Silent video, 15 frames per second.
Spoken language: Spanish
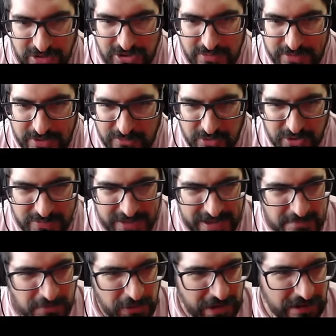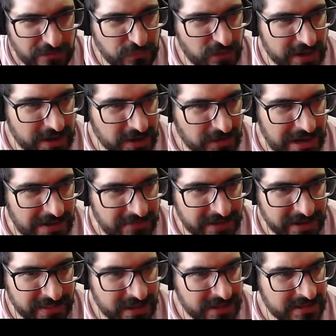No veo muy bien por el fuego, la
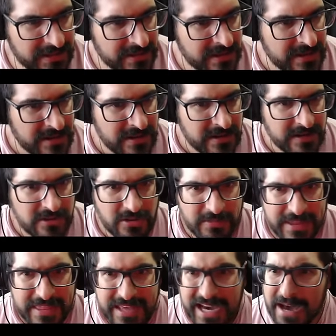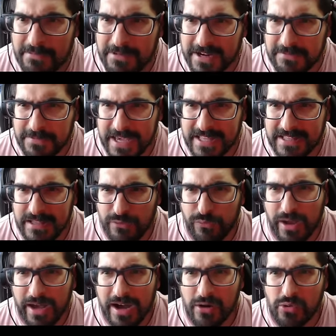verdad. No me deja ver bien el
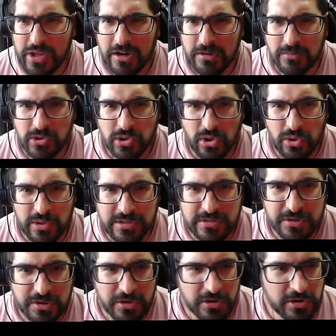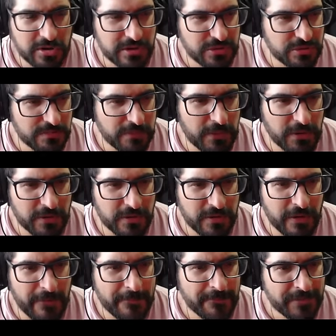fuego, Fuegauri. Como todo es rojo, es un
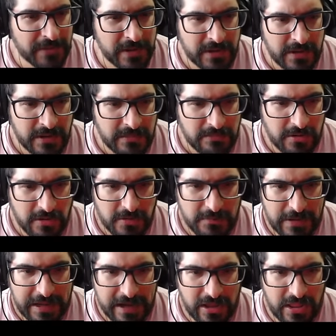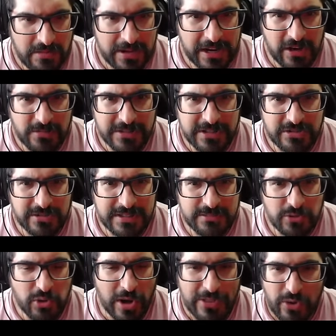poco, un complicado de ver. Es como si
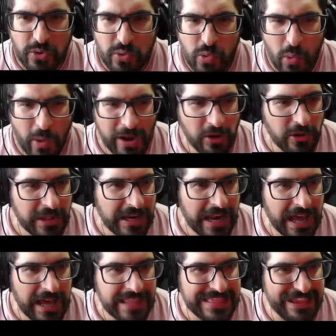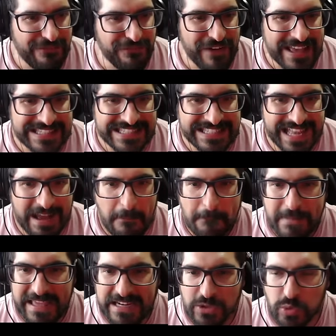estuviésemos jugando un juego de la nefasta
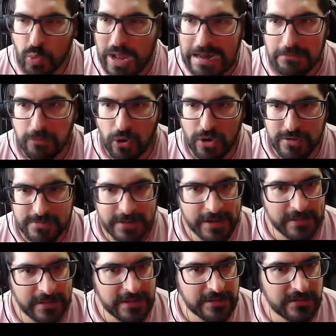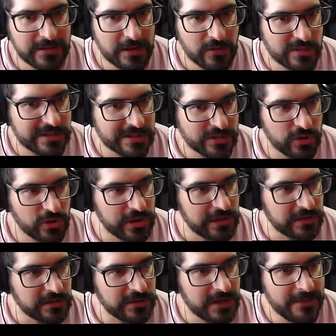Virtual Boy, ¿verdad? Nos dan un
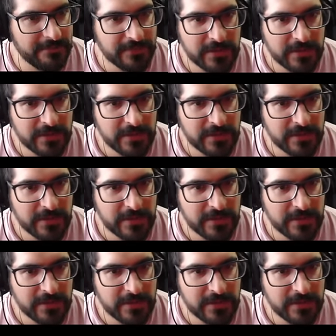escudito, ¿ah?